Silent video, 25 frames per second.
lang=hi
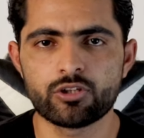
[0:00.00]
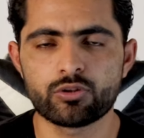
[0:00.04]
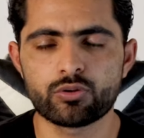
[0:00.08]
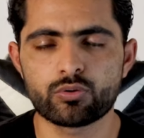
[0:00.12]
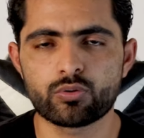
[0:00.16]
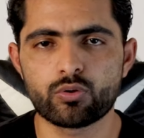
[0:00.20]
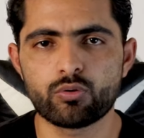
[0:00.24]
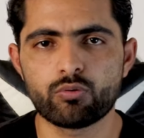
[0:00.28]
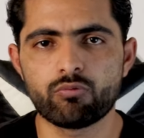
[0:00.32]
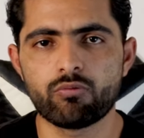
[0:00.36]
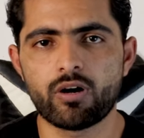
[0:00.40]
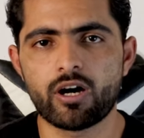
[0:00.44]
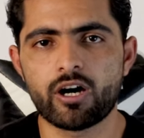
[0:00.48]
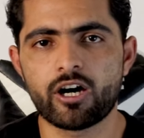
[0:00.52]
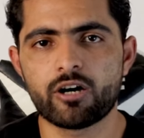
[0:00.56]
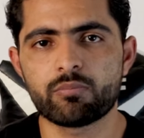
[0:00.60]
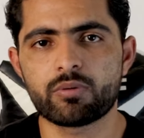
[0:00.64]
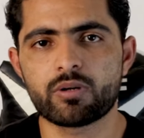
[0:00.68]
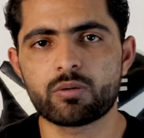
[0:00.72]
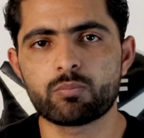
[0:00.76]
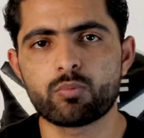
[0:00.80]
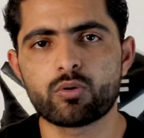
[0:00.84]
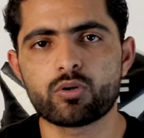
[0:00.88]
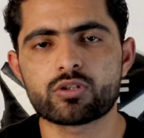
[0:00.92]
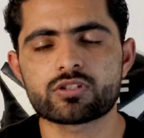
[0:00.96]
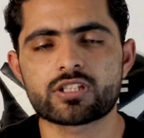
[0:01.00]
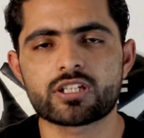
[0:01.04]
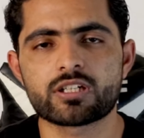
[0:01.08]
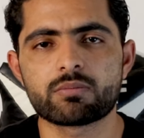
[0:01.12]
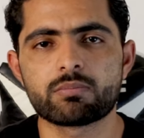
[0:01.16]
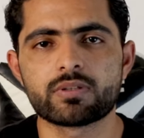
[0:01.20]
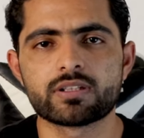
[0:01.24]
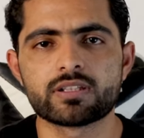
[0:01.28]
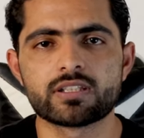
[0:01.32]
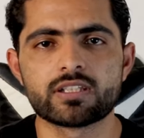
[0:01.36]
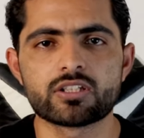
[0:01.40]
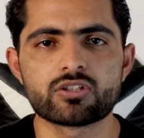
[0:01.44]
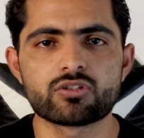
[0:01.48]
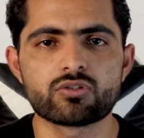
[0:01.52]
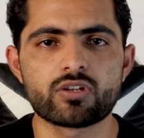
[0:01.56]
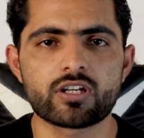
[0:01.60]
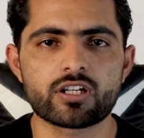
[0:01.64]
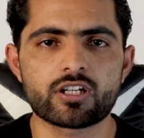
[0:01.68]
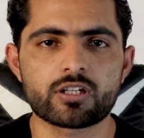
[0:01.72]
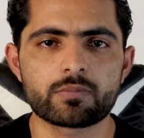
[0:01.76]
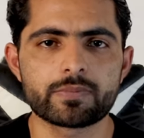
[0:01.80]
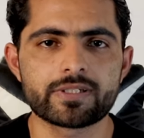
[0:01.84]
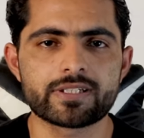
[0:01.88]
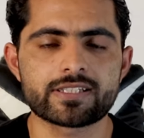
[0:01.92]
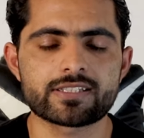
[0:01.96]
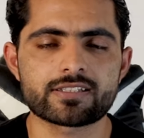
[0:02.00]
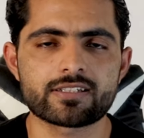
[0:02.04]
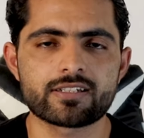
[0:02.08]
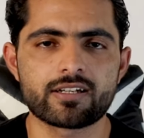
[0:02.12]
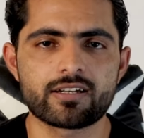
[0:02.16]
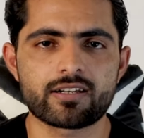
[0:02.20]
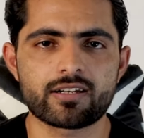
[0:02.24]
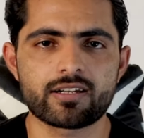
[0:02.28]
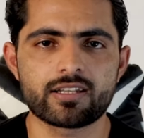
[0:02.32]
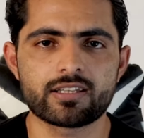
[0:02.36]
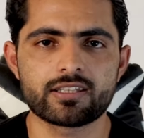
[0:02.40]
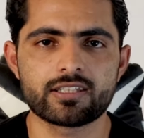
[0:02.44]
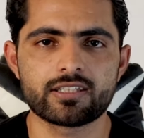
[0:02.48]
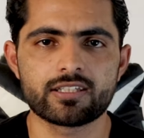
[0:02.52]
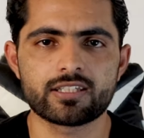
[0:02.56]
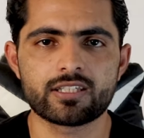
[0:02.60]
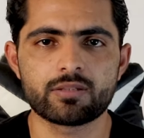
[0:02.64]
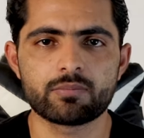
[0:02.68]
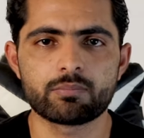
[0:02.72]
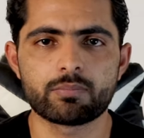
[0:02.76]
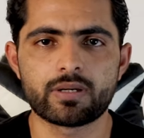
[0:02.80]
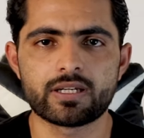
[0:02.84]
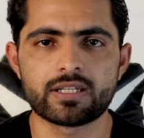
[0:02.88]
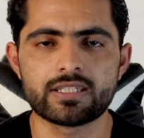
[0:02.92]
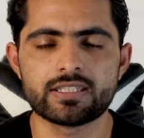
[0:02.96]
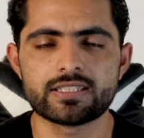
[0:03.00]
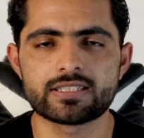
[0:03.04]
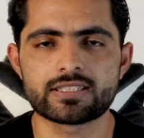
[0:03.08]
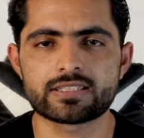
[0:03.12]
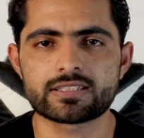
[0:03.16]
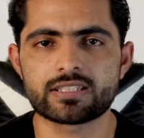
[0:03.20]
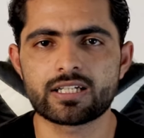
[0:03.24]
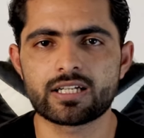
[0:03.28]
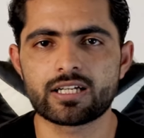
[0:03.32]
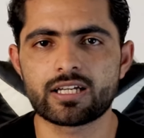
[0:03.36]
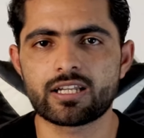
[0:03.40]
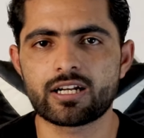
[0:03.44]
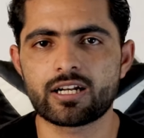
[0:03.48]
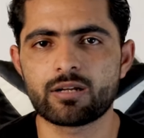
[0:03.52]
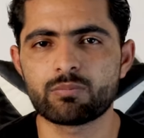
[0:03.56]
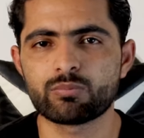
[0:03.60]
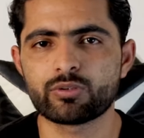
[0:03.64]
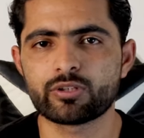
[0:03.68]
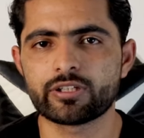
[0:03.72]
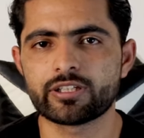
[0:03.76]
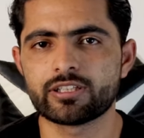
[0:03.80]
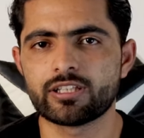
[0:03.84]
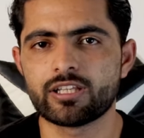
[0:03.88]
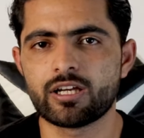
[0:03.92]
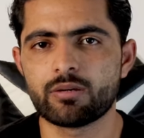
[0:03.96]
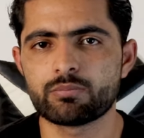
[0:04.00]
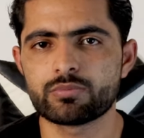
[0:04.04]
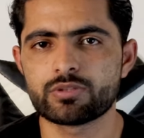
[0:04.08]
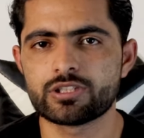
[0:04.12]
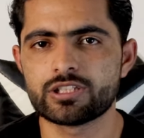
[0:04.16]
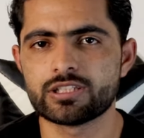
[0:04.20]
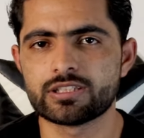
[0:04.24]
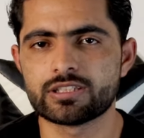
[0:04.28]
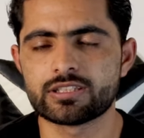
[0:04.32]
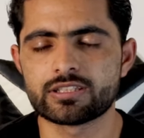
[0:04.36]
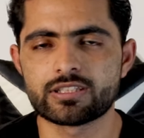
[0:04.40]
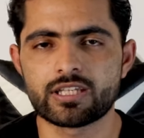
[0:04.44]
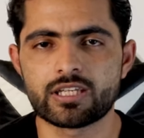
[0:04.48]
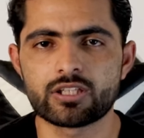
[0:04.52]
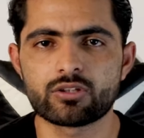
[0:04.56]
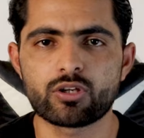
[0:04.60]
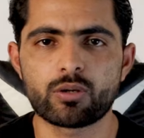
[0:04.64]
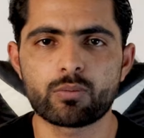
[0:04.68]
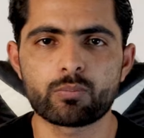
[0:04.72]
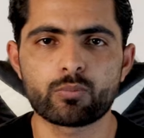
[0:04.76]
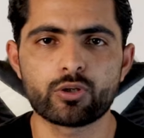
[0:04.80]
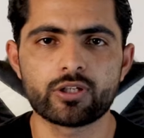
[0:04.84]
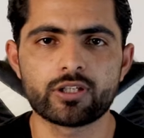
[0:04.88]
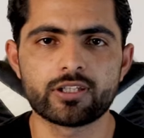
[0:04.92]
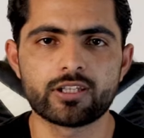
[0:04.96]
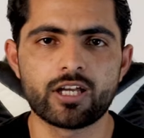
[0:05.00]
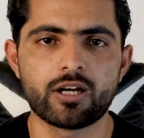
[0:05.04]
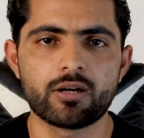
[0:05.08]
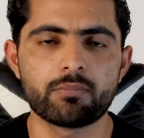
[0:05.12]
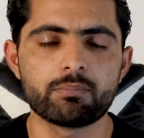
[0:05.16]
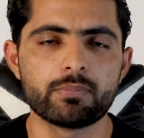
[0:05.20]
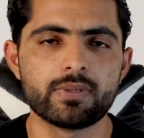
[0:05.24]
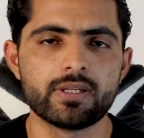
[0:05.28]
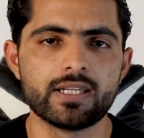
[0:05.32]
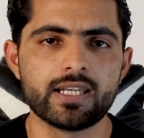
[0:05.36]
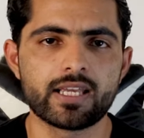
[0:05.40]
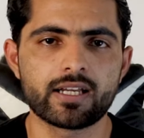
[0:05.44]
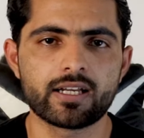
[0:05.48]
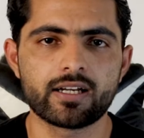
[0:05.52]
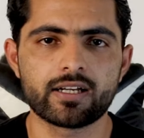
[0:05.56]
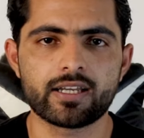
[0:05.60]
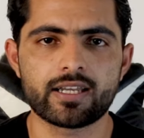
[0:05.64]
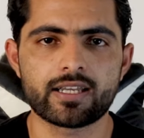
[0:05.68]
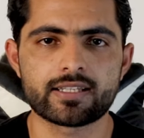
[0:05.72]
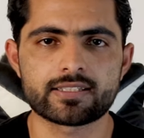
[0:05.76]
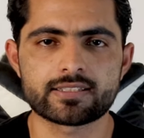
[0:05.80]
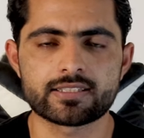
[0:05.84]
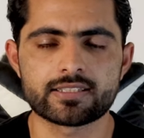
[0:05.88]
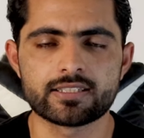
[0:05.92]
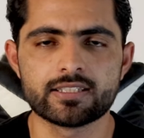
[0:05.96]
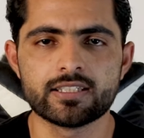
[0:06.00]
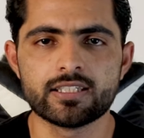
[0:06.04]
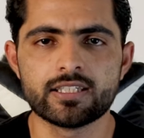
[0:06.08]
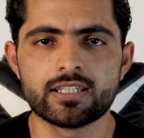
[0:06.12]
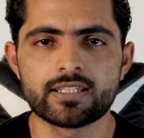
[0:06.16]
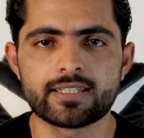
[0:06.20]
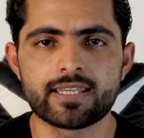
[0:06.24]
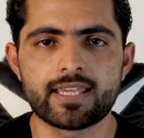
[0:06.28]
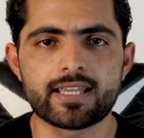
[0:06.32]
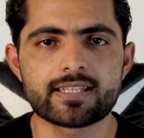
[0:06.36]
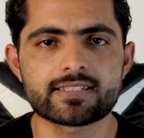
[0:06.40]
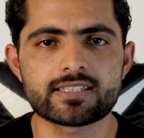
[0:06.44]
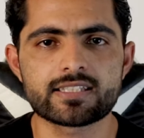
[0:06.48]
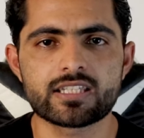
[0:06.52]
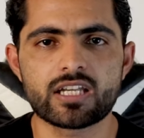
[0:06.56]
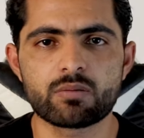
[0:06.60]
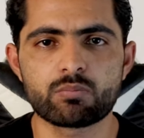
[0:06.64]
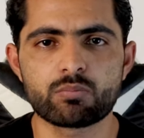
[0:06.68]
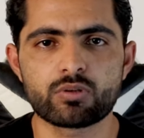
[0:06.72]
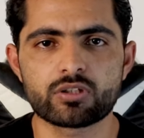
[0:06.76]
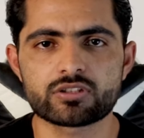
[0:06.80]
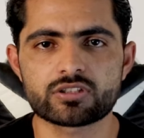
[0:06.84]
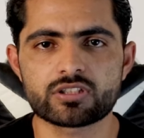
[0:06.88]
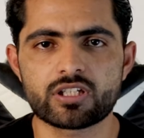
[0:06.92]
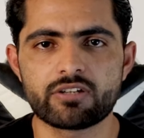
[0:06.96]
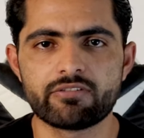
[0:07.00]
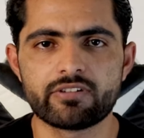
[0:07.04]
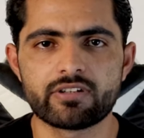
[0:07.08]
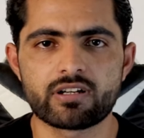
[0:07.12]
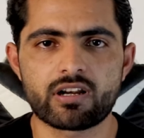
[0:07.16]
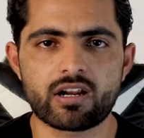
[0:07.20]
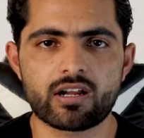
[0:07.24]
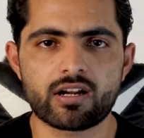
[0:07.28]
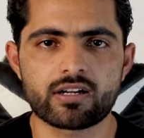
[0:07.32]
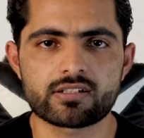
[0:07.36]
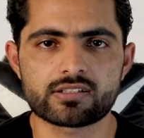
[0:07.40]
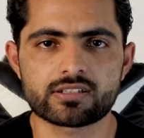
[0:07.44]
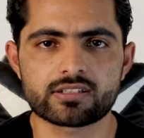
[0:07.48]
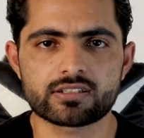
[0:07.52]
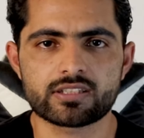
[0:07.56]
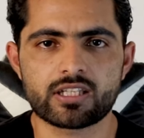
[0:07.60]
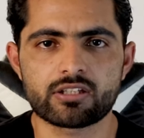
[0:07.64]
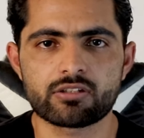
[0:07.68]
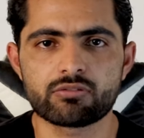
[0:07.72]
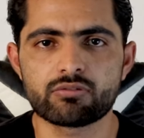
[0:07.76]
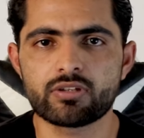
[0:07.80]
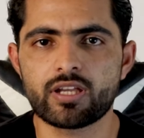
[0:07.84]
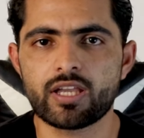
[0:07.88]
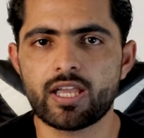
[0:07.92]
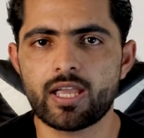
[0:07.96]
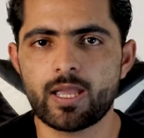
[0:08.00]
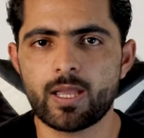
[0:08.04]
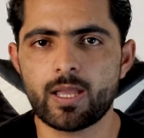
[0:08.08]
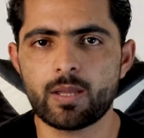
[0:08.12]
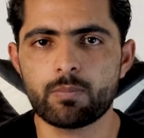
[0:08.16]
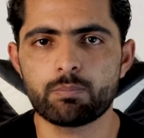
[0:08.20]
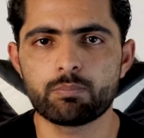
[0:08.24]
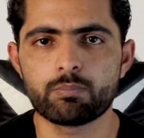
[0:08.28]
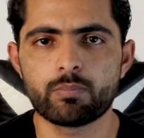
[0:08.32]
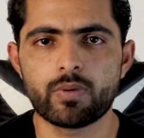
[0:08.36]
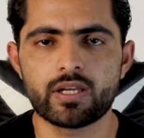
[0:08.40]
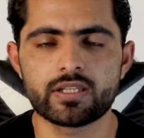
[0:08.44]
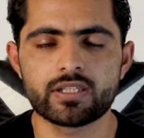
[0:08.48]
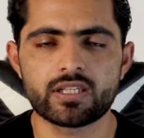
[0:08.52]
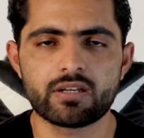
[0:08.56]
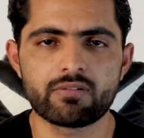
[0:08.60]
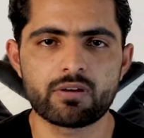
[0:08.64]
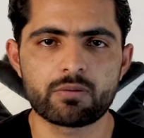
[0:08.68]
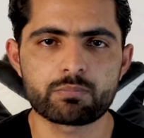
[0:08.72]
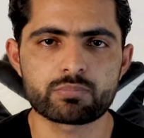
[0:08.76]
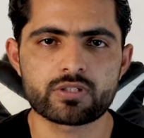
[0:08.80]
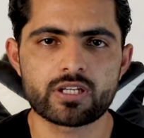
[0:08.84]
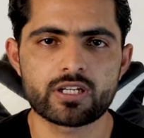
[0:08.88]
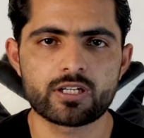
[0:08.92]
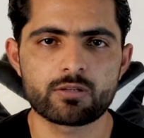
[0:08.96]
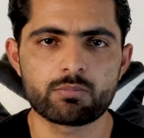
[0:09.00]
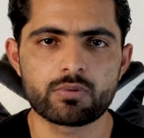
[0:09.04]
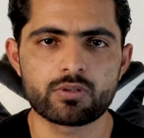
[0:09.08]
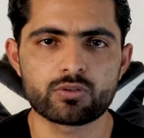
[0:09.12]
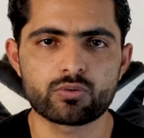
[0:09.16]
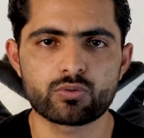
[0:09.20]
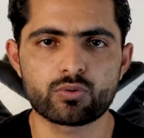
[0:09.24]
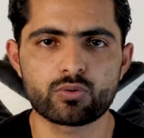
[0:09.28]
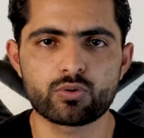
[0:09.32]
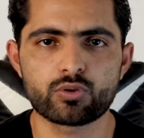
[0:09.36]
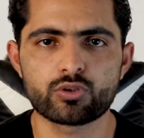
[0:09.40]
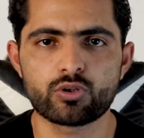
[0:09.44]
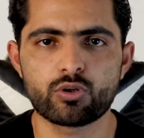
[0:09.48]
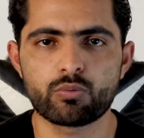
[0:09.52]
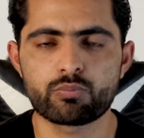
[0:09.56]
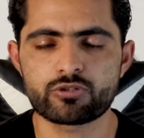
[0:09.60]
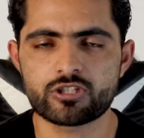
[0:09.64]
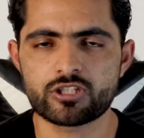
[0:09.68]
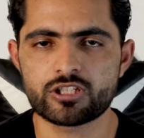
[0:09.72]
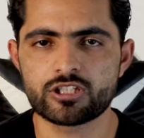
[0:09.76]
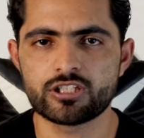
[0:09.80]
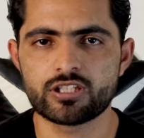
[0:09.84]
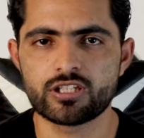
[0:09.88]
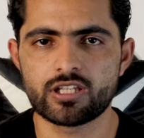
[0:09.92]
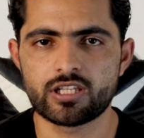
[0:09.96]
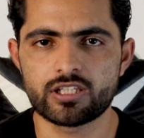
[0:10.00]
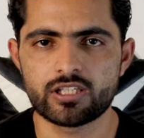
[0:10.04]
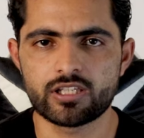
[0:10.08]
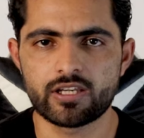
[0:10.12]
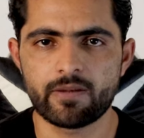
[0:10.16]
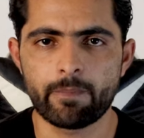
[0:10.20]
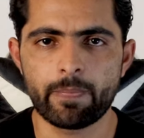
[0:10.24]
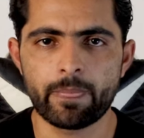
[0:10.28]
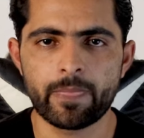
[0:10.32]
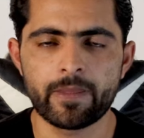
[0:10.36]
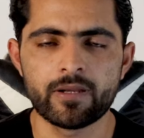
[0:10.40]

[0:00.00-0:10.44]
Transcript: तो वहाँ पर बहुत सारे बंदे जो है कमेंट्स कर रहे थे कि भाई इसका अगर हम लोग इनाम जीतते हैं तो हमको इनाम मिलेगा कैसे कैसे हम लोग इसका विड्रा कर सकते हैं क्योंकि ऐप में या वेबसाइट में तो कोई ऑप्शन ही नहीं है